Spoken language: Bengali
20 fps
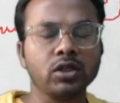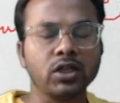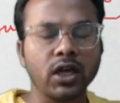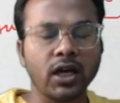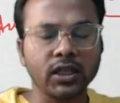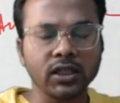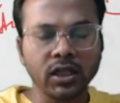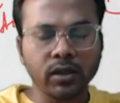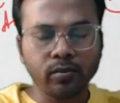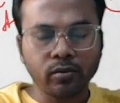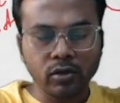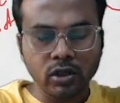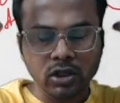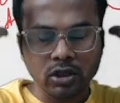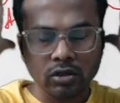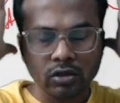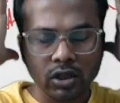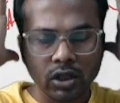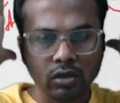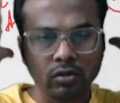যা যা
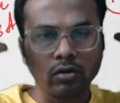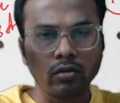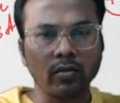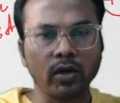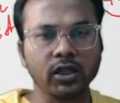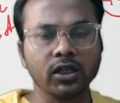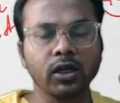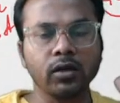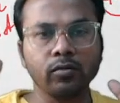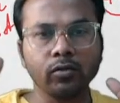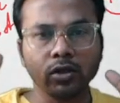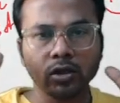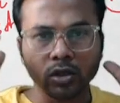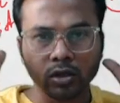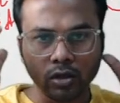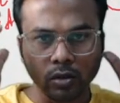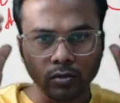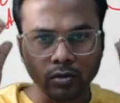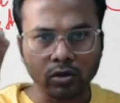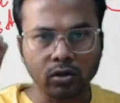পড়েছো সেগুলো মাথার মধ্যে
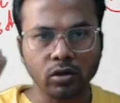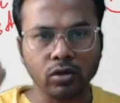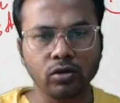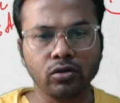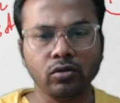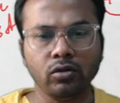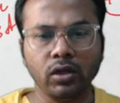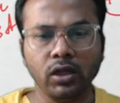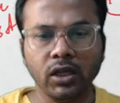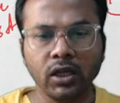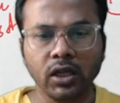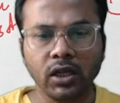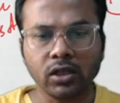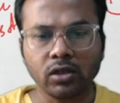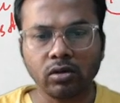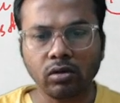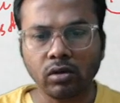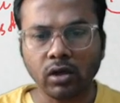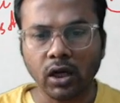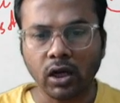সমস্ত কিছু নিয়ে
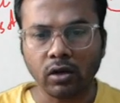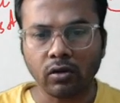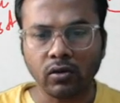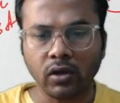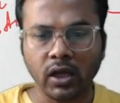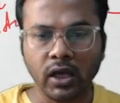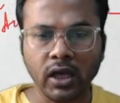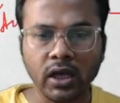এসো কারণ